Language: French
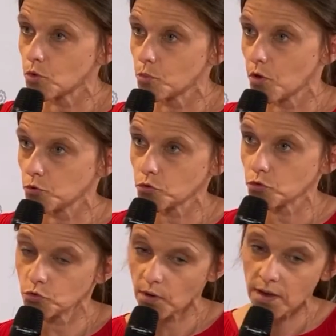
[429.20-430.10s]
bord du
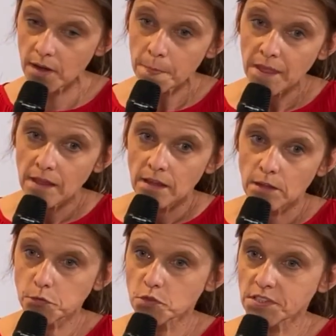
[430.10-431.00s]
trottoir.
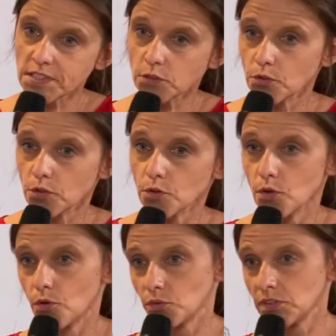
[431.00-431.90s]
Il faut aussi qu'on
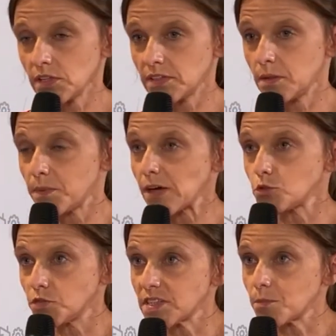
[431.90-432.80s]
euh, ait des départs
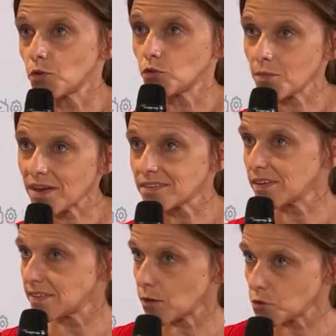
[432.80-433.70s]
suffisamment tôt le matin
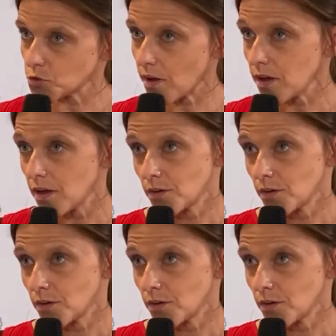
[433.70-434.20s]
et tard le soir.